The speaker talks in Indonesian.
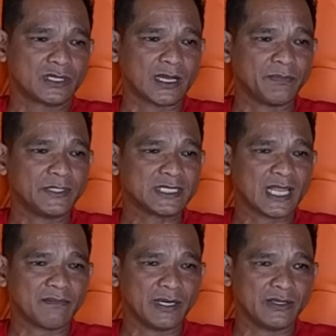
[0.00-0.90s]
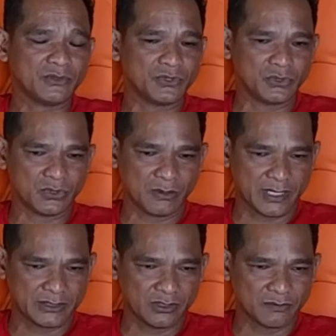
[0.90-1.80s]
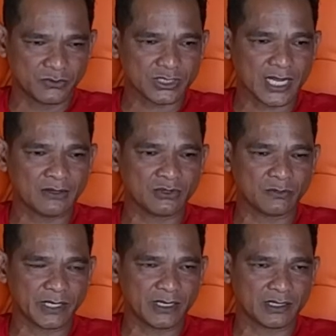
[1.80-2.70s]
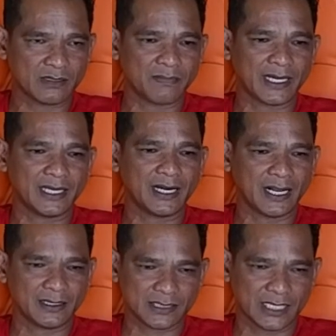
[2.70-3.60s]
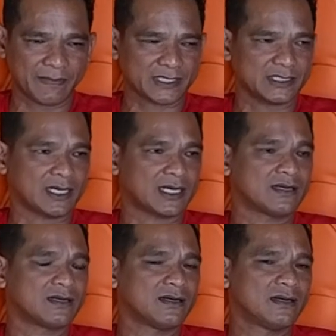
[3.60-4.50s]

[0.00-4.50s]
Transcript: tapi selama itu untuk kemajuan perusahaan, untuk peningkatan pelayanan, saya pasti akan